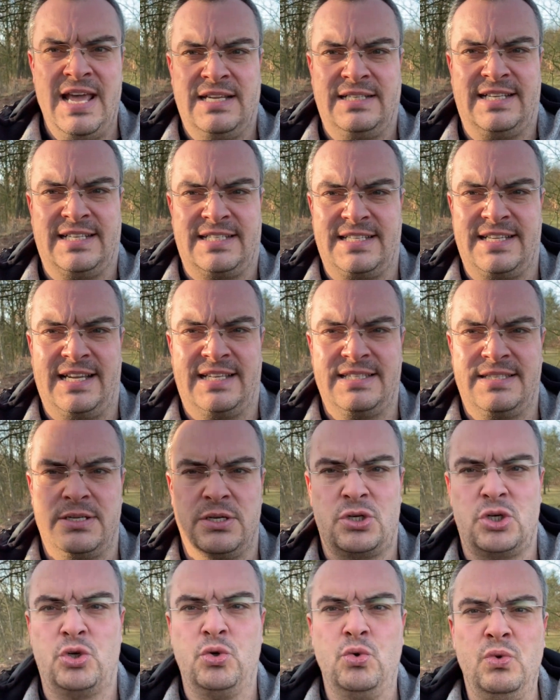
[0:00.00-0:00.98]
das Ganze
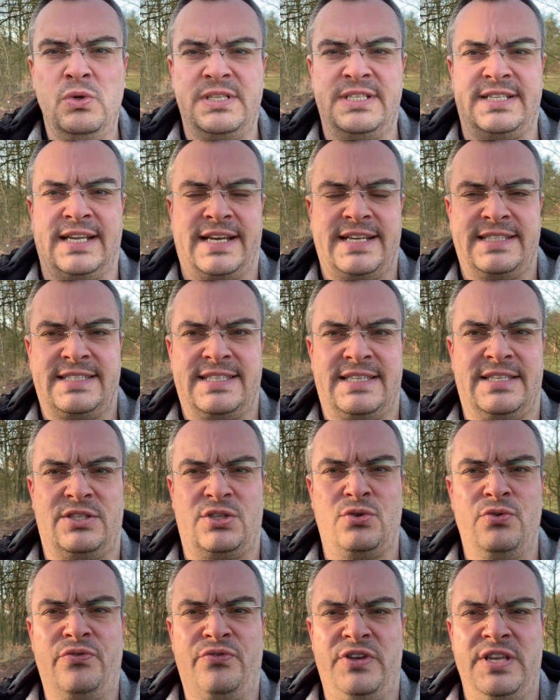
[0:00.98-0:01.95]
schulseits
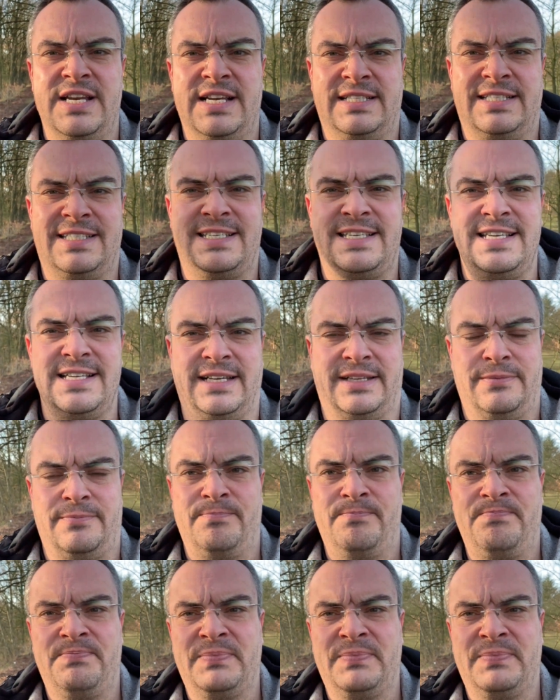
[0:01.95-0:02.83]
zu finanzieren.